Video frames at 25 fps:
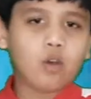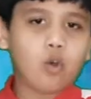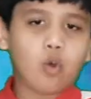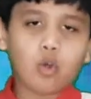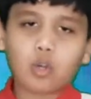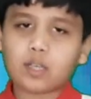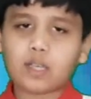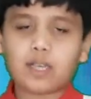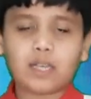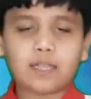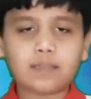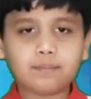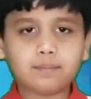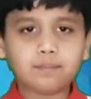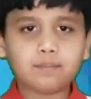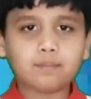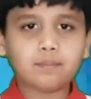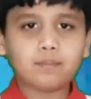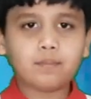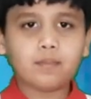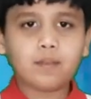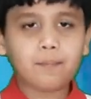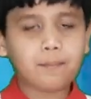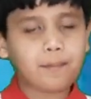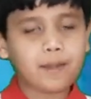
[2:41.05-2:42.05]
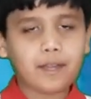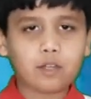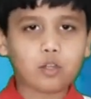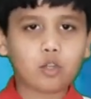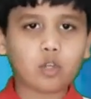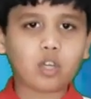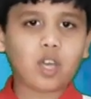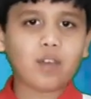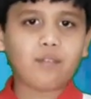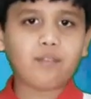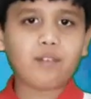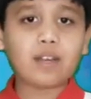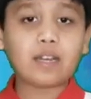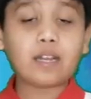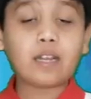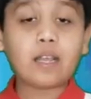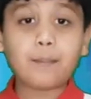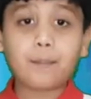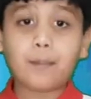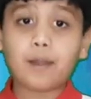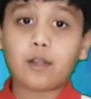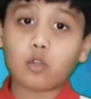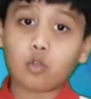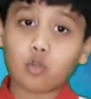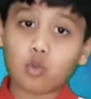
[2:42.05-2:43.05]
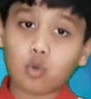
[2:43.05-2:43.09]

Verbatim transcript: हो गया प्रिंट हो गया वन फिर